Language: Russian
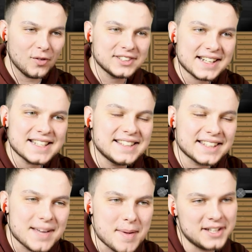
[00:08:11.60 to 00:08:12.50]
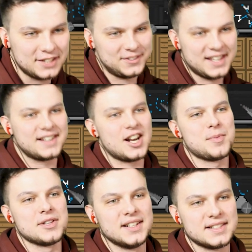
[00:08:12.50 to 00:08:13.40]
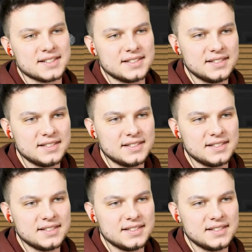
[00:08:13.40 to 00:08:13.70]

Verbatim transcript: Вот ради таких моментов я играю, понимаете?